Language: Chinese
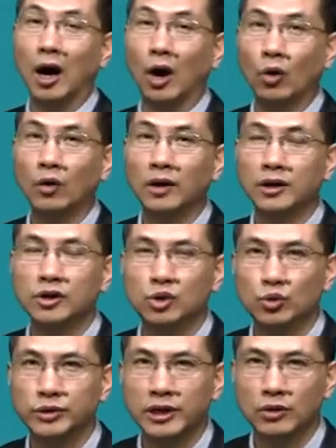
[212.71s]
偶尔
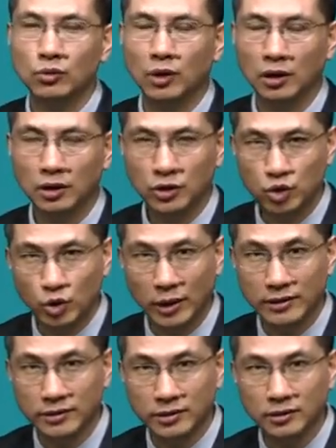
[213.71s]
出现过
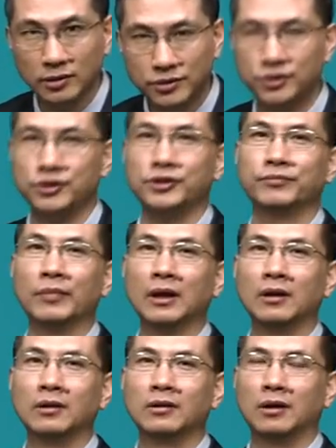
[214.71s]
选择题，
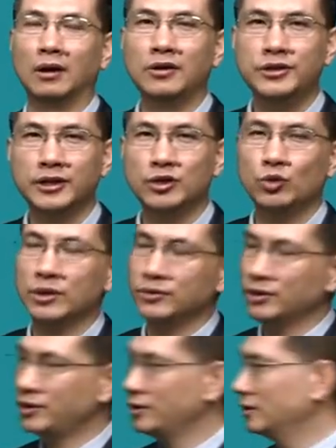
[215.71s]
而且这个选
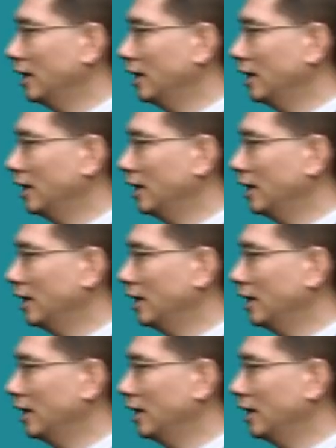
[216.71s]
择题